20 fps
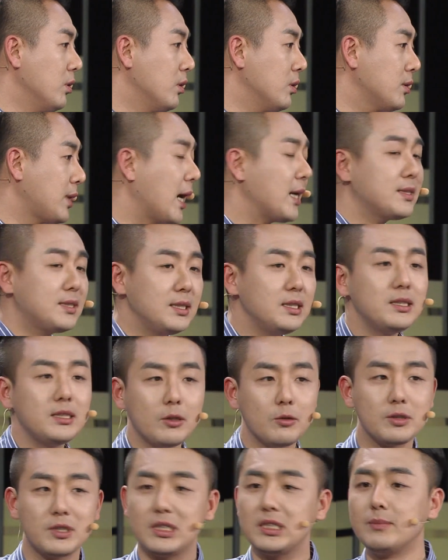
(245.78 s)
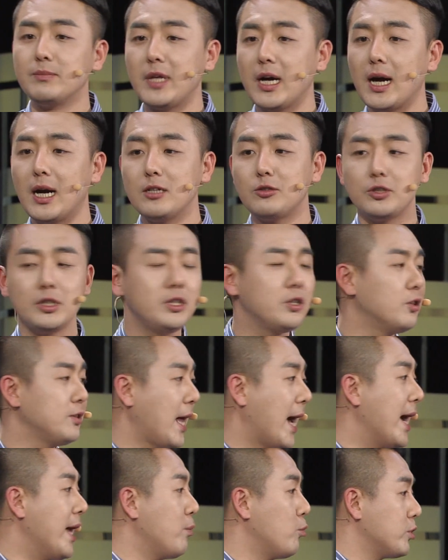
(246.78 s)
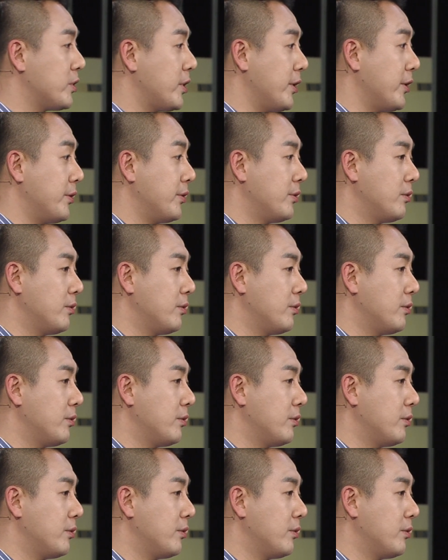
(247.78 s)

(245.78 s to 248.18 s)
닥치는 대로 지금 내가 할 수 있는 건 다 해보세요.